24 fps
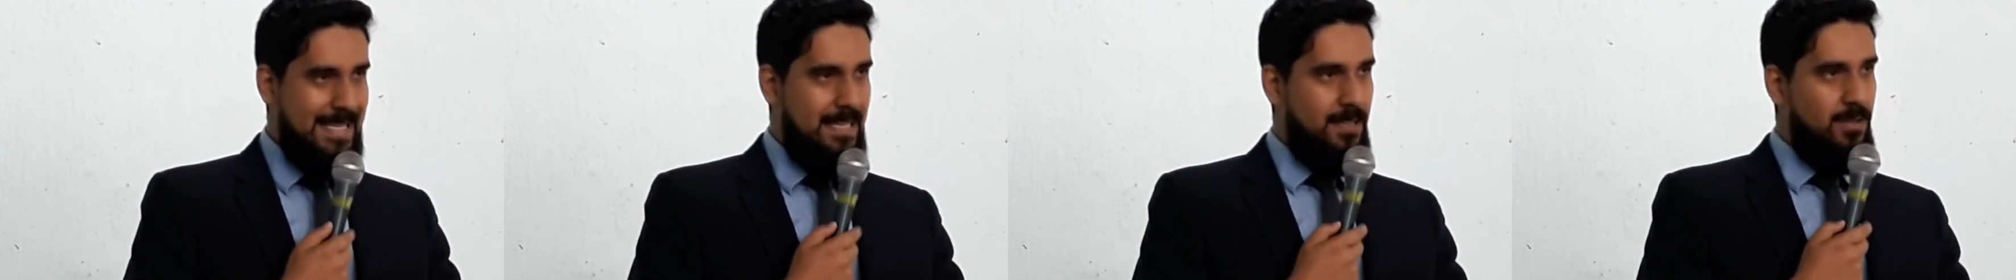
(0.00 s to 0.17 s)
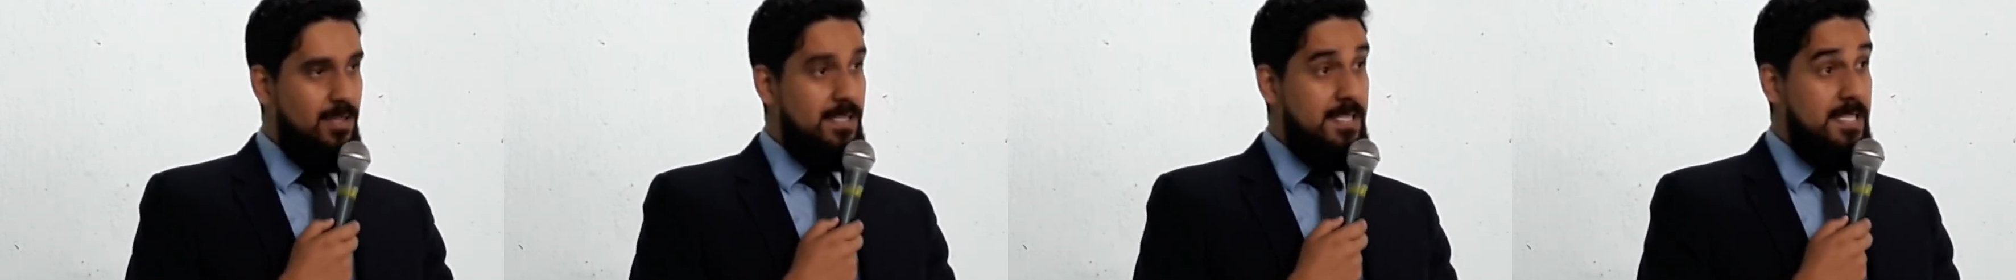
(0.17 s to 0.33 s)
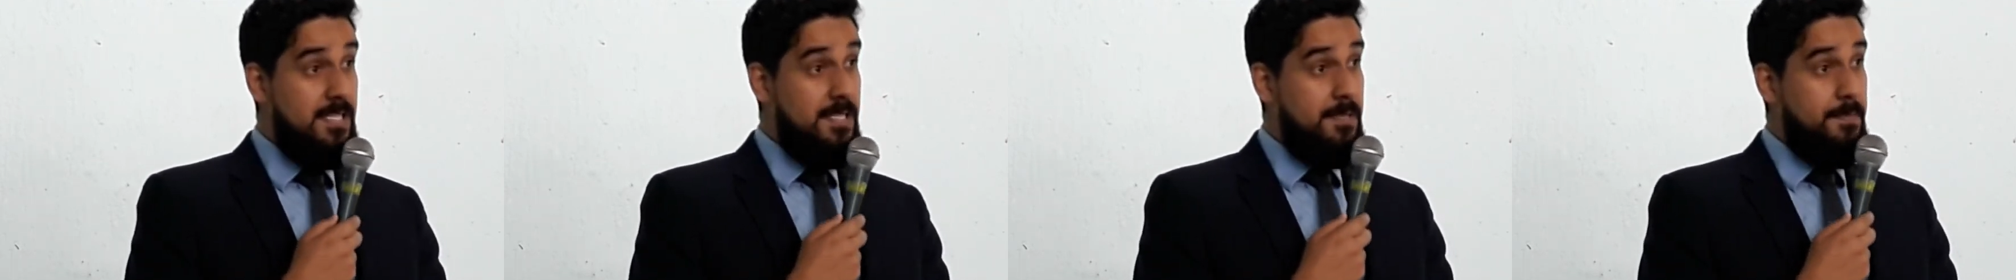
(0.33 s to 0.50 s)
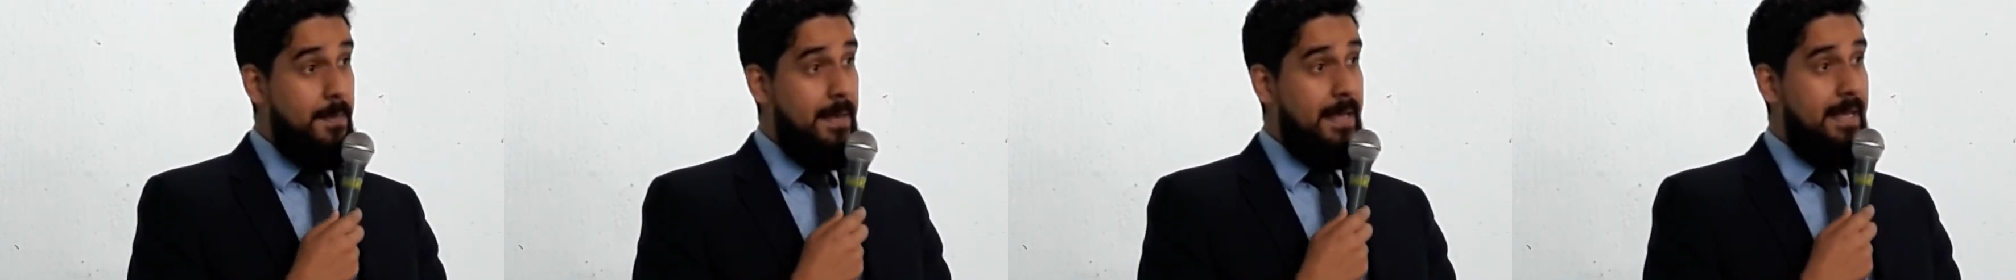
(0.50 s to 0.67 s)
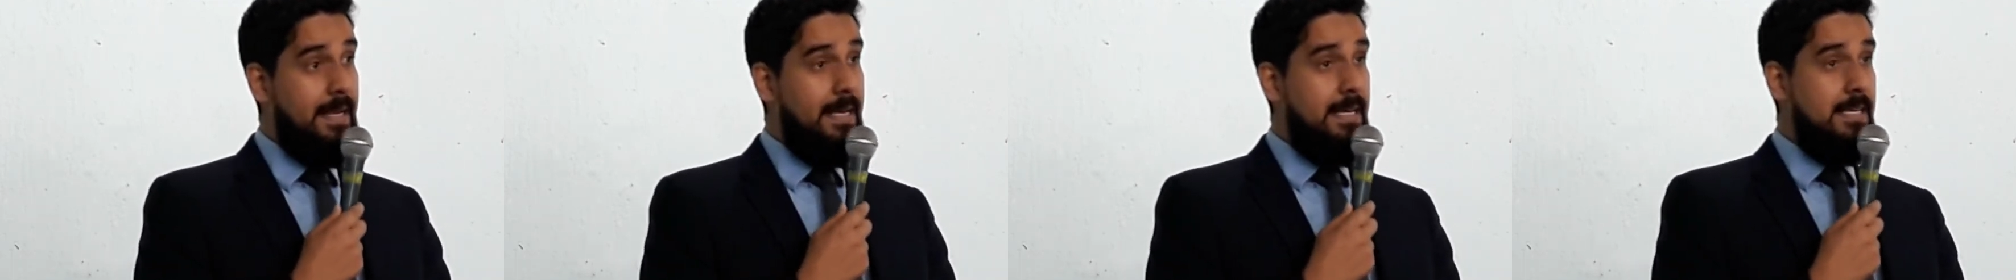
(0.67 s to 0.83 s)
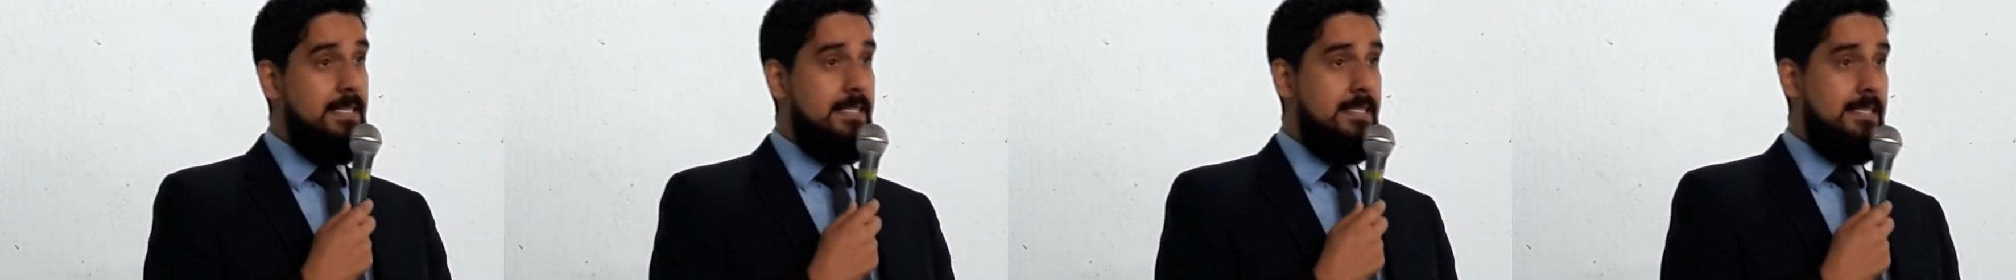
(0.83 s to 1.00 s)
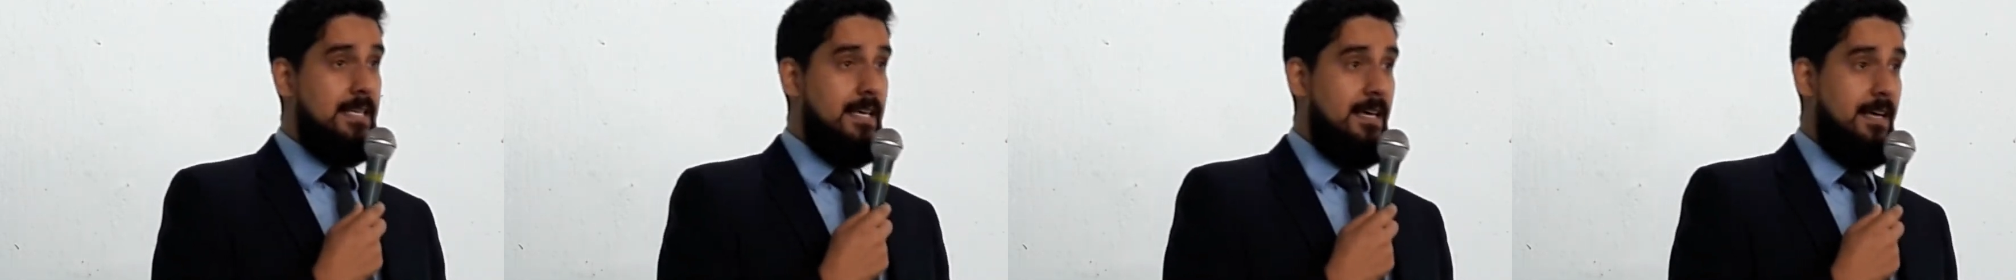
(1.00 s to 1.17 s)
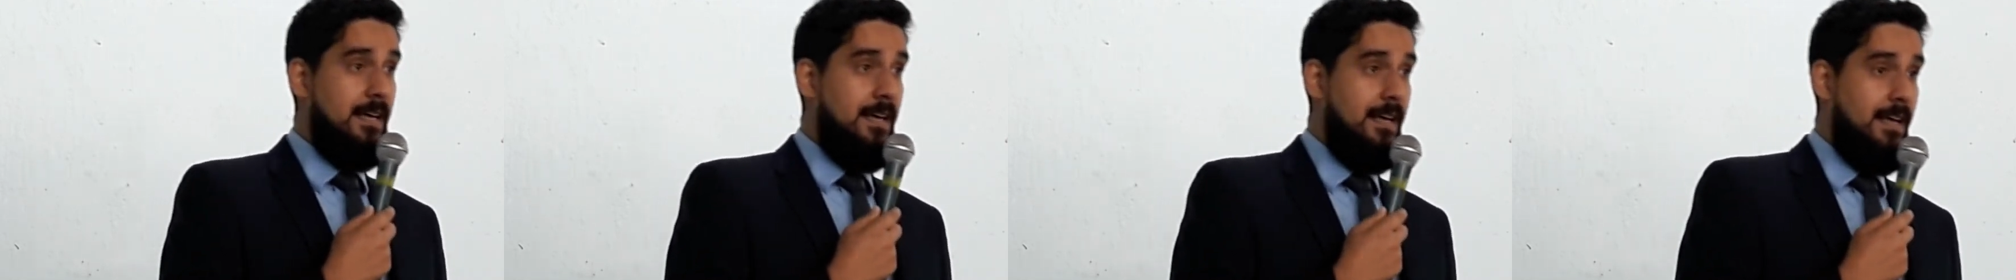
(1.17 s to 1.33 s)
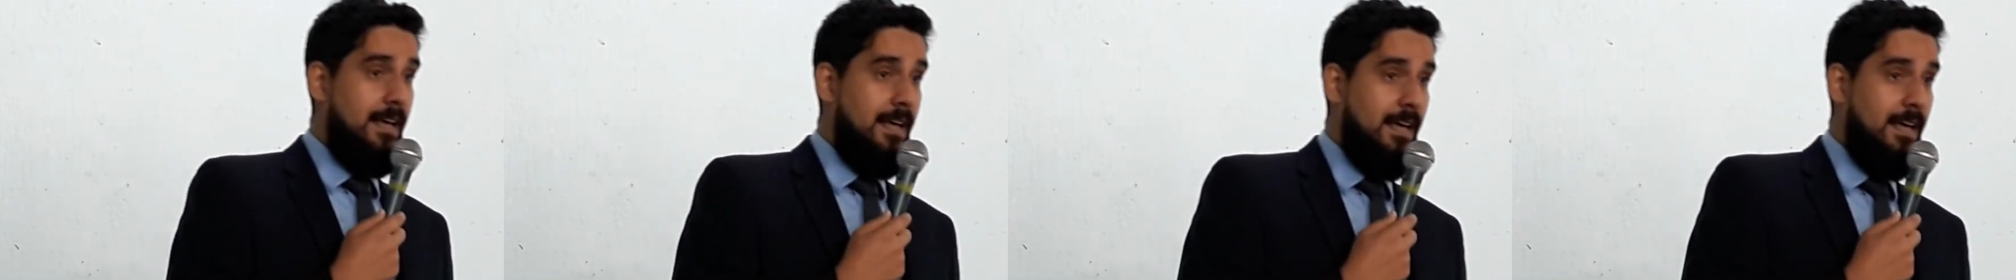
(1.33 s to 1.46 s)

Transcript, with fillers: a nossa esperança